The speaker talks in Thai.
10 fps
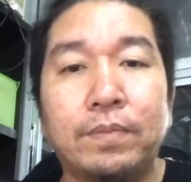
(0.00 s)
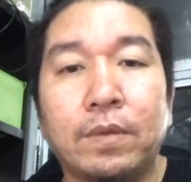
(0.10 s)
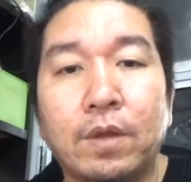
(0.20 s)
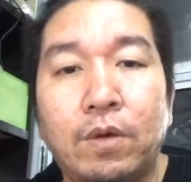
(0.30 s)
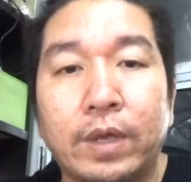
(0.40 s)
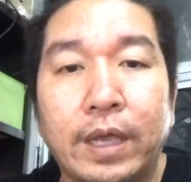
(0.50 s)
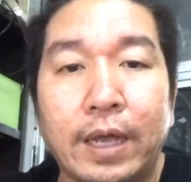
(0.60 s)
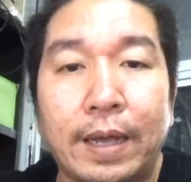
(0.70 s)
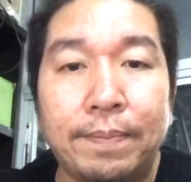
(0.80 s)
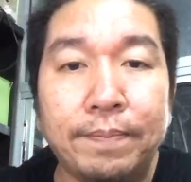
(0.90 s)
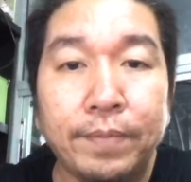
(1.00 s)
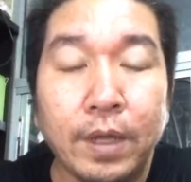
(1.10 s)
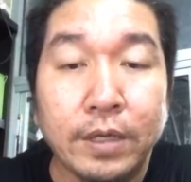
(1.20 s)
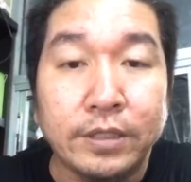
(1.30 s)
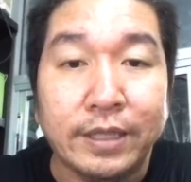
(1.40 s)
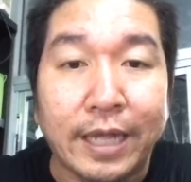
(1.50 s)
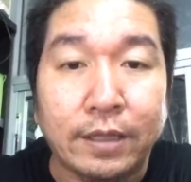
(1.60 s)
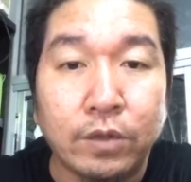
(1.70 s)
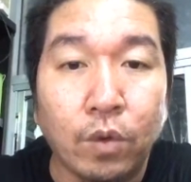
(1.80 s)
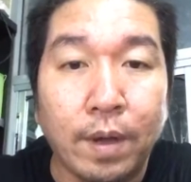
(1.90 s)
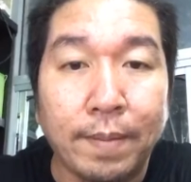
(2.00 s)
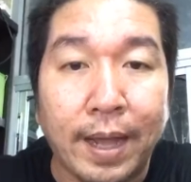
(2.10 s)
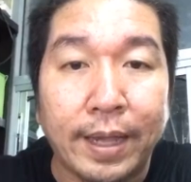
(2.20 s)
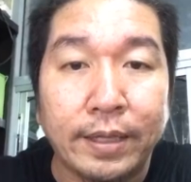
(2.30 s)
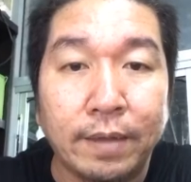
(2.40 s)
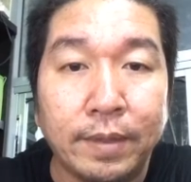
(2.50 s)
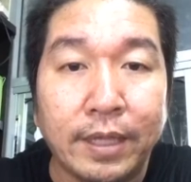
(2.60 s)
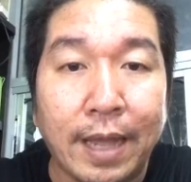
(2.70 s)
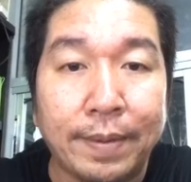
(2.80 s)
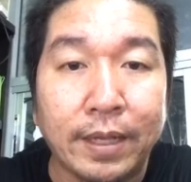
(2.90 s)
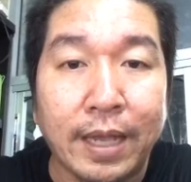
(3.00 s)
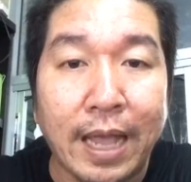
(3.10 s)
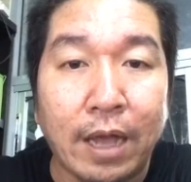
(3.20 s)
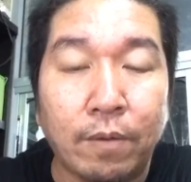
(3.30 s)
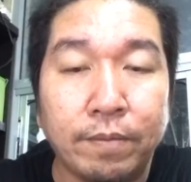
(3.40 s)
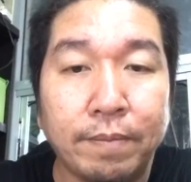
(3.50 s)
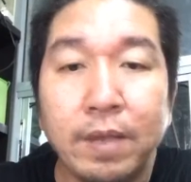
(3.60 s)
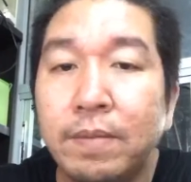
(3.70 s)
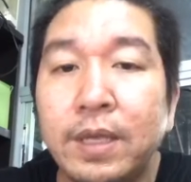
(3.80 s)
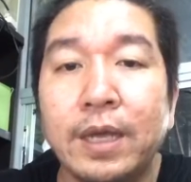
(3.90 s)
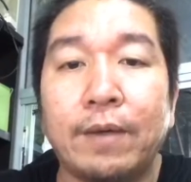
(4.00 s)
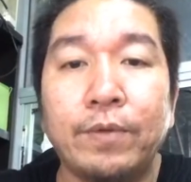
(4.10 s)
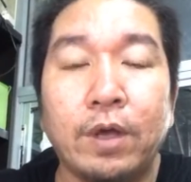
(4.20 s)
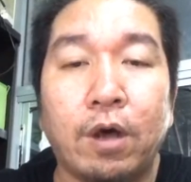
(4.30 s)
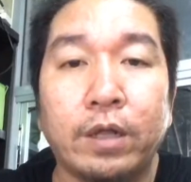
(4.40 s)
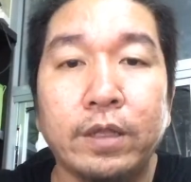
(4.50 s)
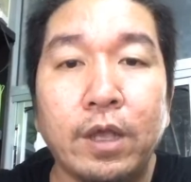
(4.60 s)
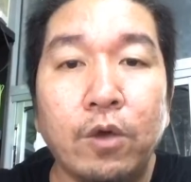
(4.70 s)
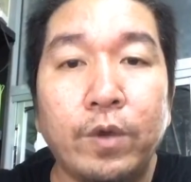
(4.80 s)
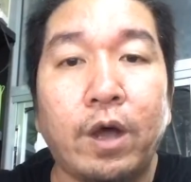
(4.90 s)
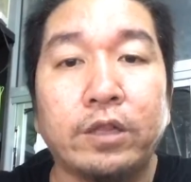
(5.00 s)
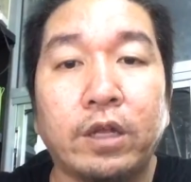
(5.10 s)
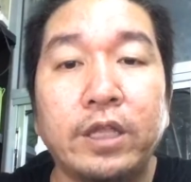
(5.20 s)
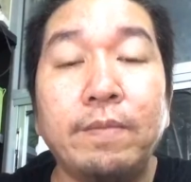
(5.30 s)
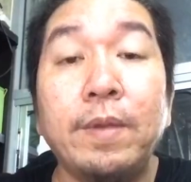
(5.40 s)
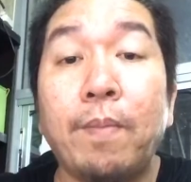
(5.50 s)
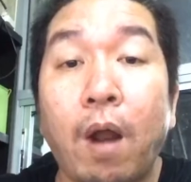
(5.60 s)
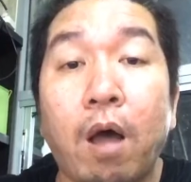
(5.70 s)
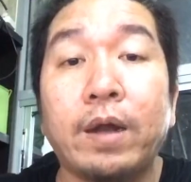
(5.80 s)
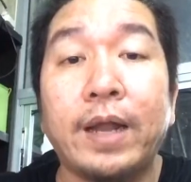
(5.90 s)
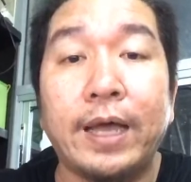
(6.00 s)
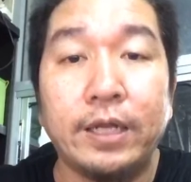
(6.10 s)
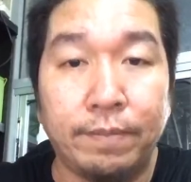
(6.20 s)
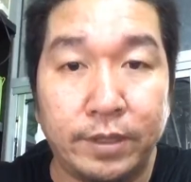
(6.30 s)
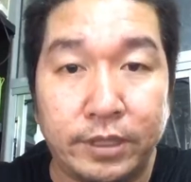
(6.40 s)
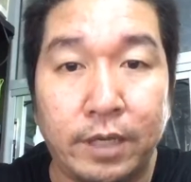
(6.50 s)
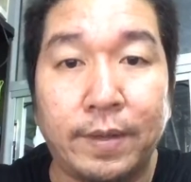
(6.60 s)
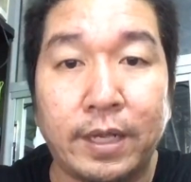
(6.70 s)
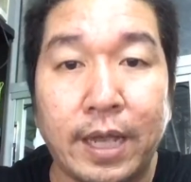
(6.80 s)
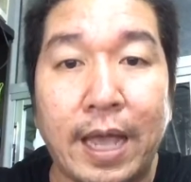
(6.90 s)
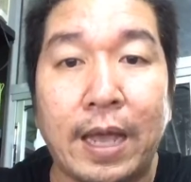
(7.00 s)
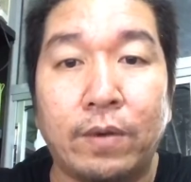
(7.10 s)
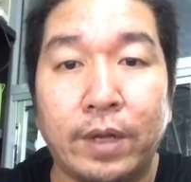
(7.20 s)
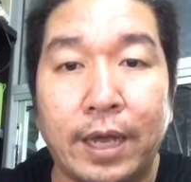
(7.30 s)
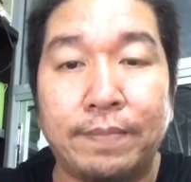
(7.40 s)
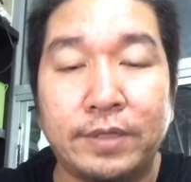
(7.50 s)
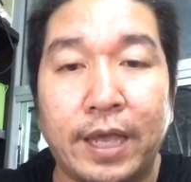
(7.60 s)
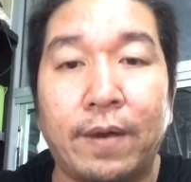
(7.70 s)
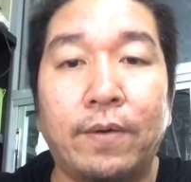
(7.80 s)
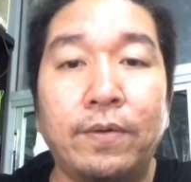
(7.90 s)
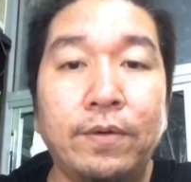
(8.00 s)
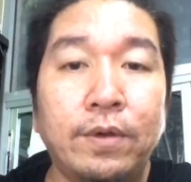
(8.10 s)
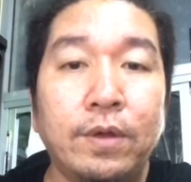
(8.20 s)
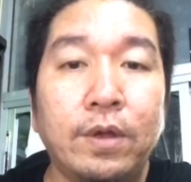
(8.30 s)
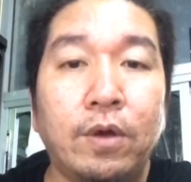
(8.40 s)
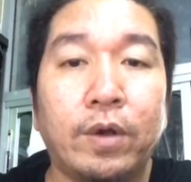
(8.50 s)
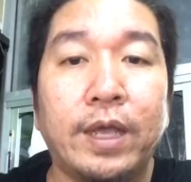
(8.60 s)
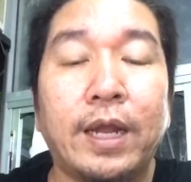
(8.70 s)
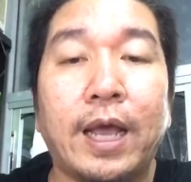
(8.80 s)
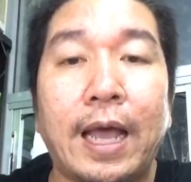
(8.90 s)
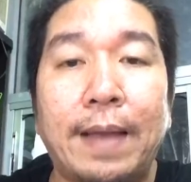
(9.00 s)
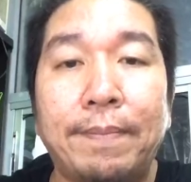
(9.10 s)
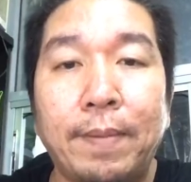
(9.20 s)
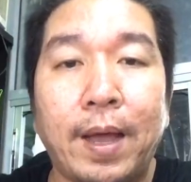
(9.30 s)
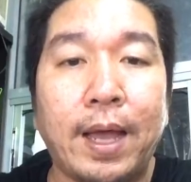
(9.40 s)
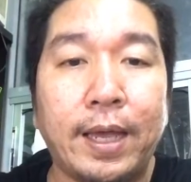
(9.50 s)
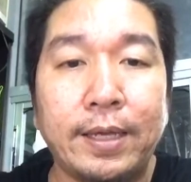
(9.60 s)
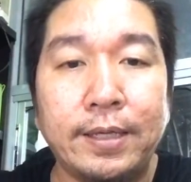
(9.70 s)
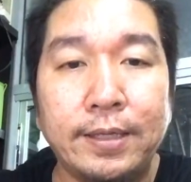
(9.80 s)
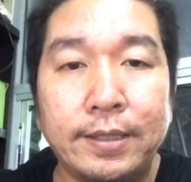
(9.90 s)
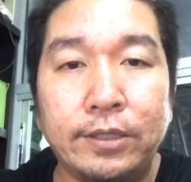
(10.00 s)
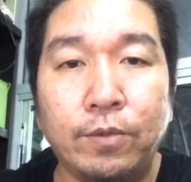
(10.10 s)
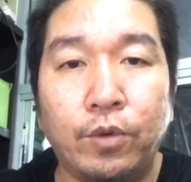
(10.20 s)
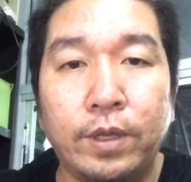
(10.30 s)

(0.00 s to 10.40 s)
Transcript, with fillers: โอเคครับ สตัดตัวใหม่ 1 5 0 0าไม่มีครับวีออสวีออสตอนนี้มีบล็อกนะ 1 4 0 0่นะครับ แจ๋ว โอเคนะครับ บ๊ายบาย จุบุ๋ย